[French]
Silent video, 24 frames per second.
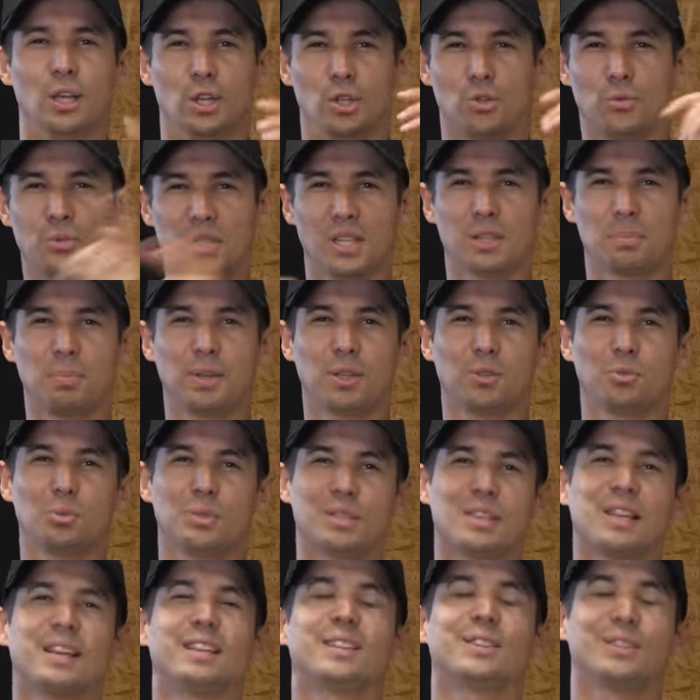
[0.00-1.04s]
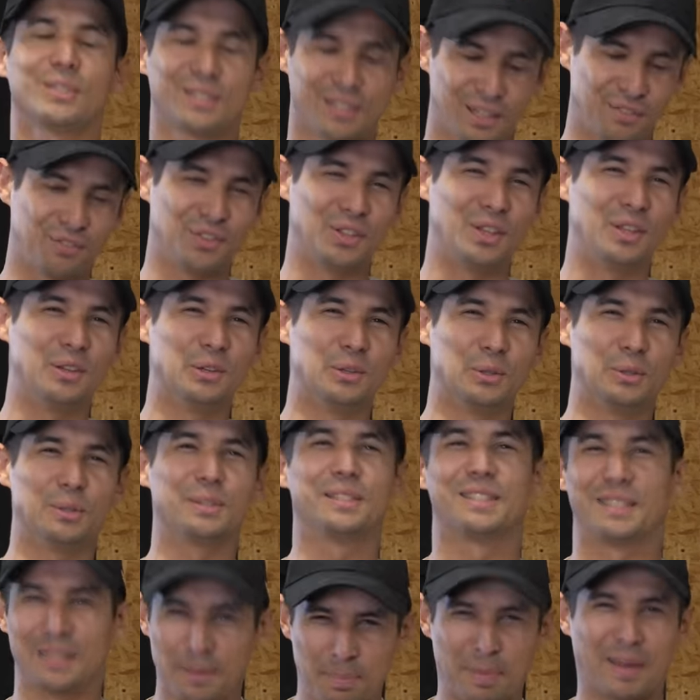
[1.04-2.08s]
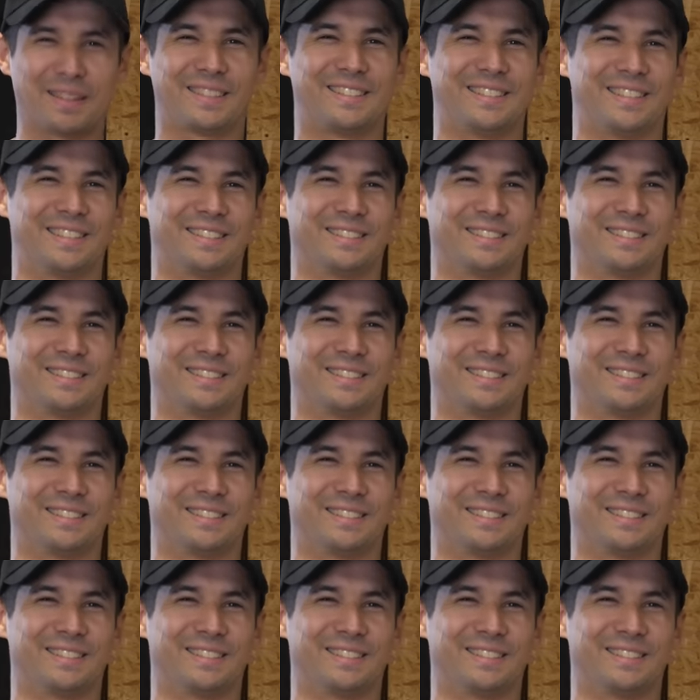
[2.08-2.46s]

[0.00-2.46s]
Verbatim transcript: Je vous explique tout cela dans cette vidéo, c'est parti